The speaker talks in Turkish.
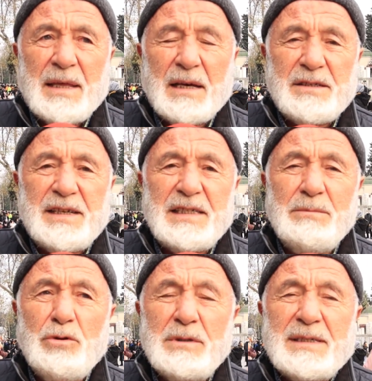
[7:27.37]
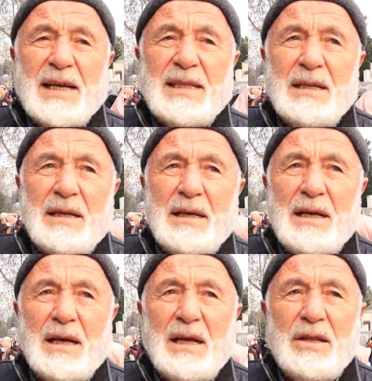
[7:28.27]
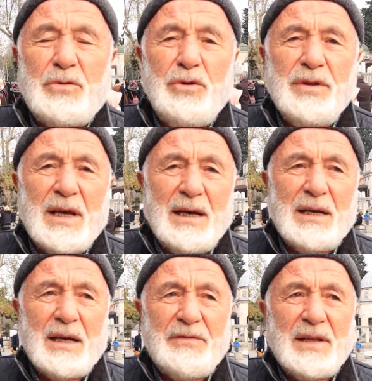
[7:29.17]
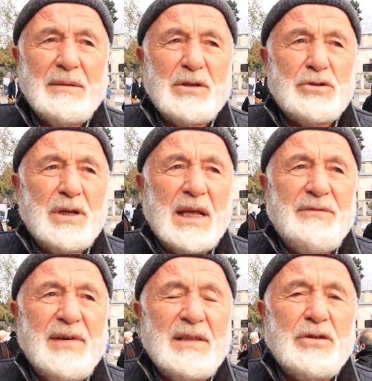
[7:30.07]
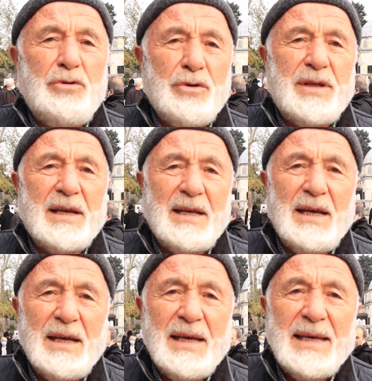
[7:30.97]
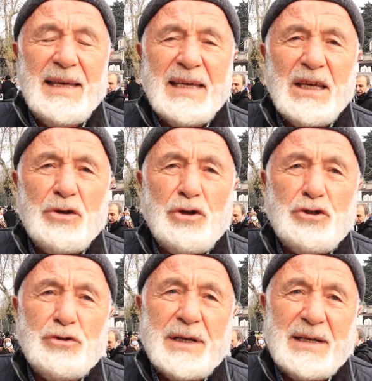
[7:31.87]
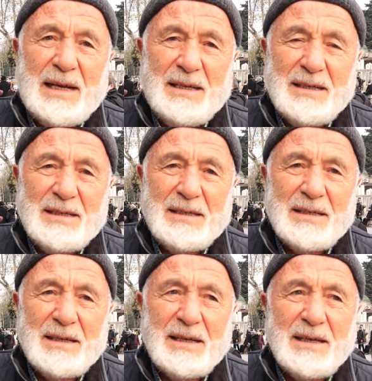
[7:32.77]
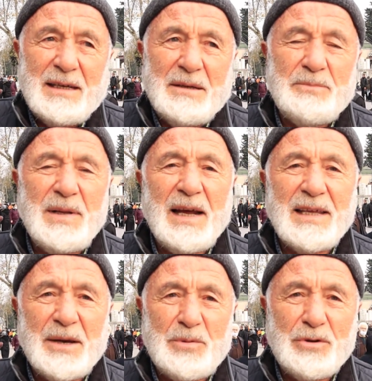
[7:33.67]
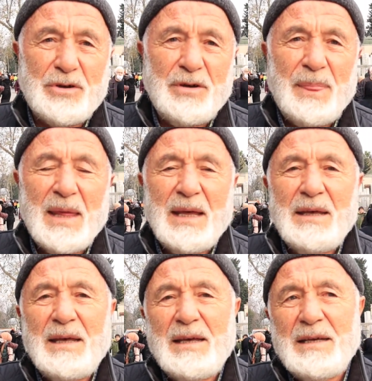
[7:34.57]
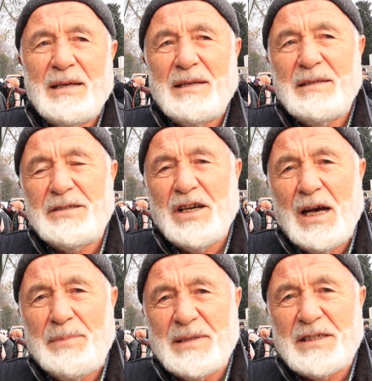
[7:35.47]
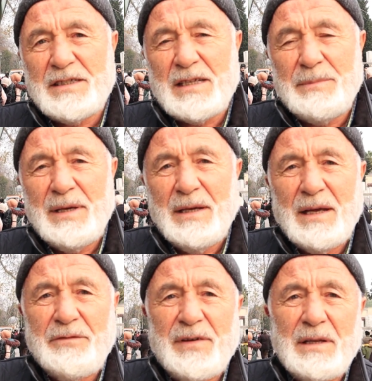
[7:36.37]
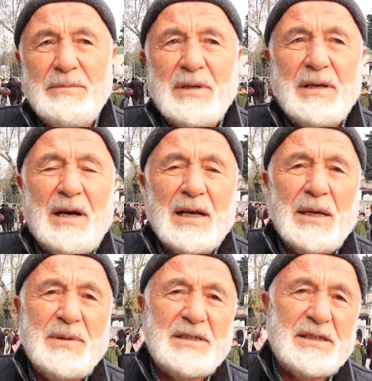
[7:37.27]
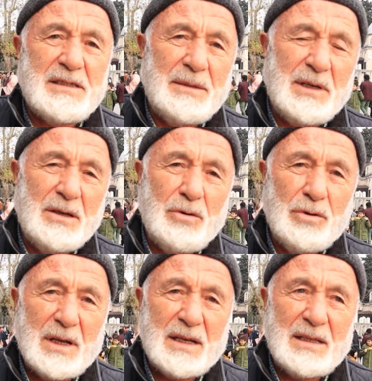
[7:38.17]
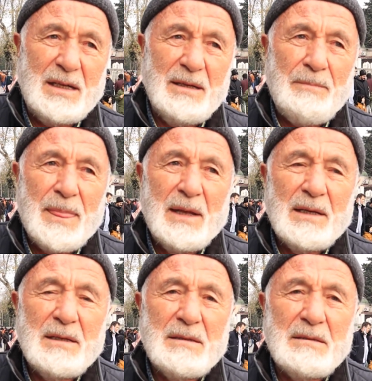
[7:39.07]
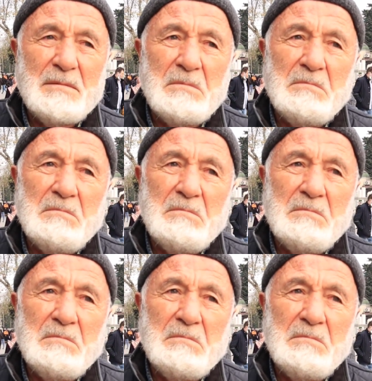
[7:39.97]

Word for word: Ya seçim konuda zaten e, dünya efendime söyleyeyim ve de Türkiye'de iki görüş üzerine e, plan yapıyor. E, CHP sistemi efendim e, AKP sistemi olaraktan e,